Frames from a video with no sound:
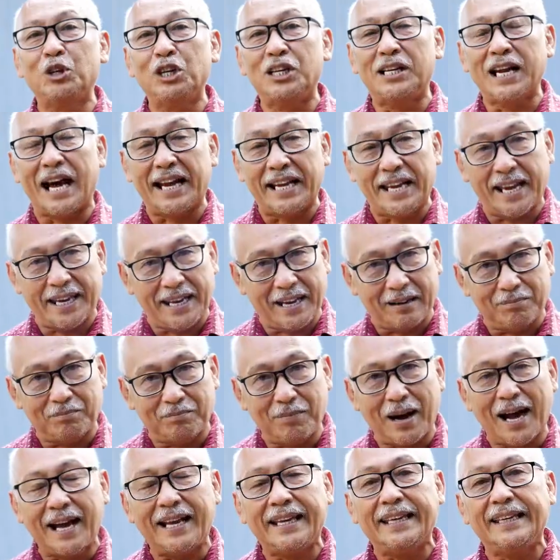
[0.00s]
budidaya yang
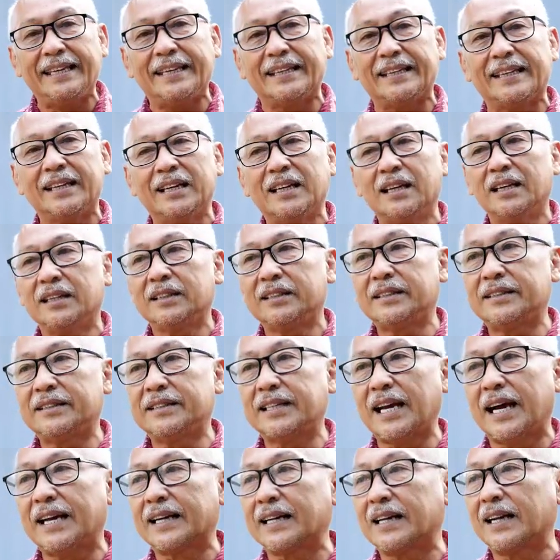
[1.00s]
baik
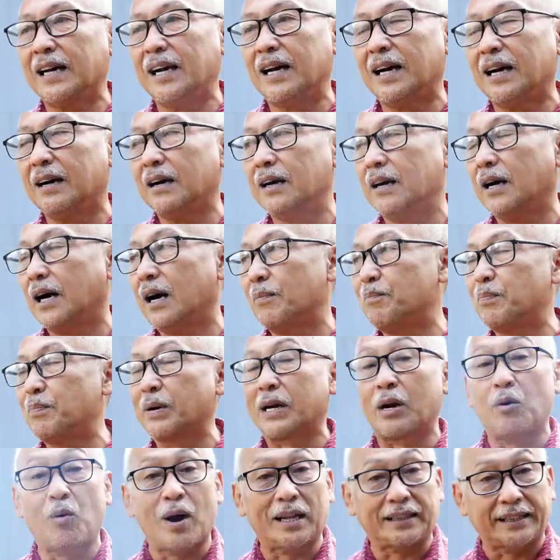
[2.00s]
cara ah,
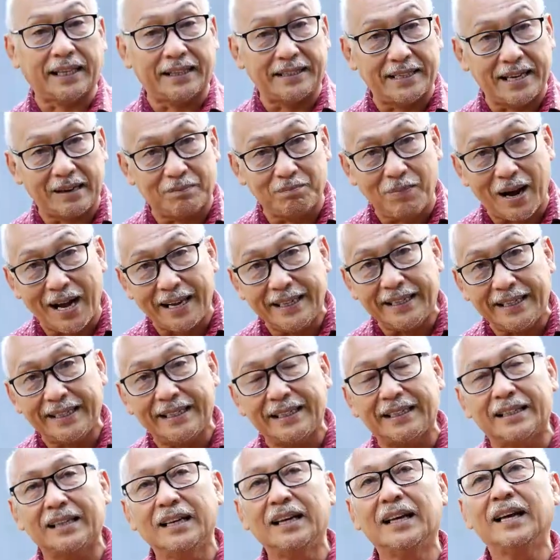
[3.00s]
perawatan yang
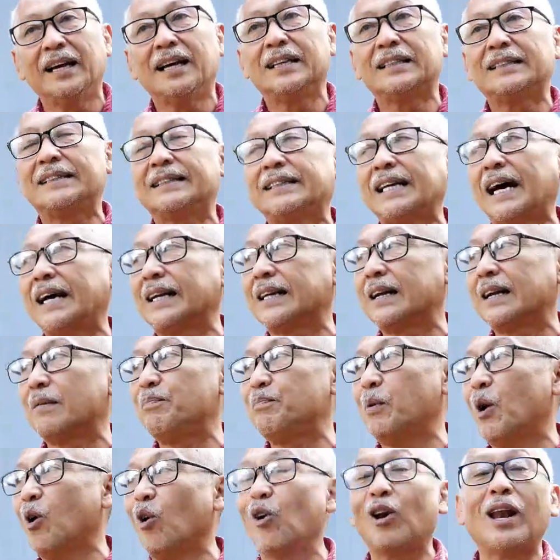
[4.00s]
baik cara
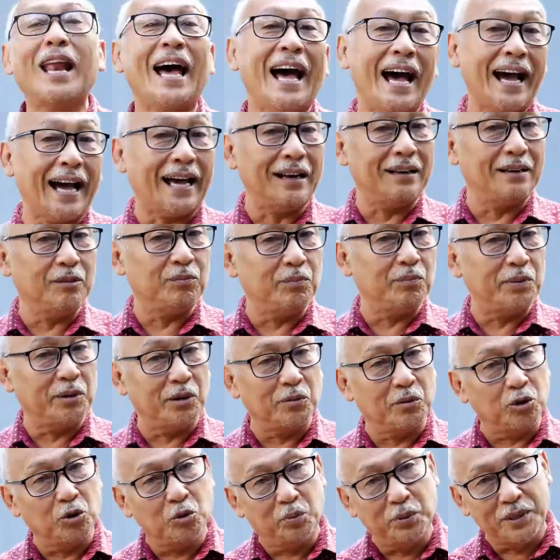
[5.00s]
pengolahan
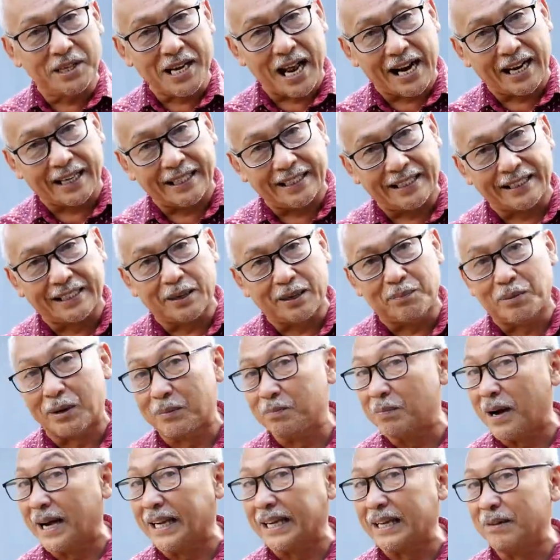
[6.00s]
ubi jalar ini ke
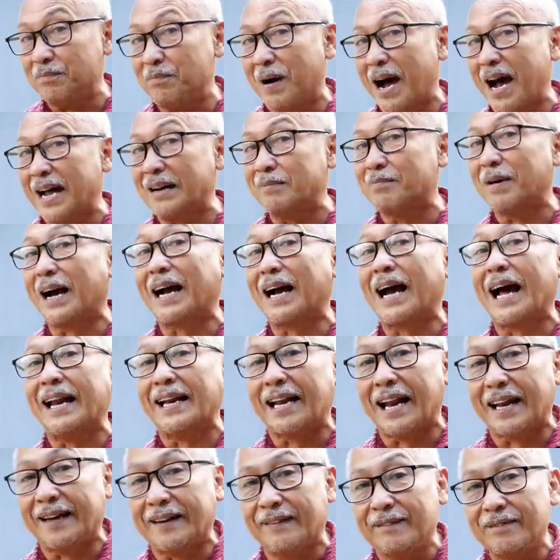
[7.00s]
berbagai bahan
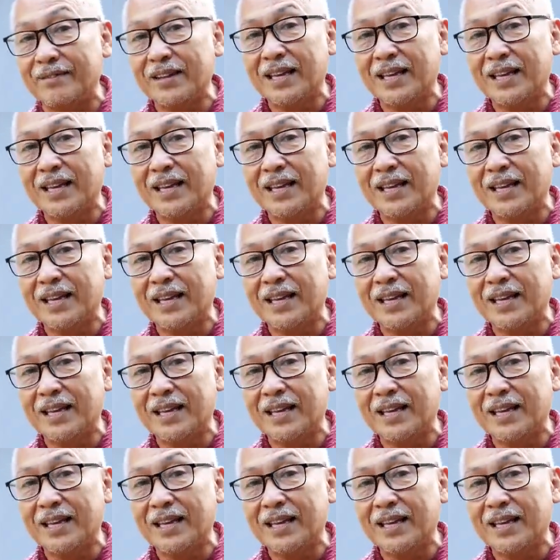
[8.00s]
makanan.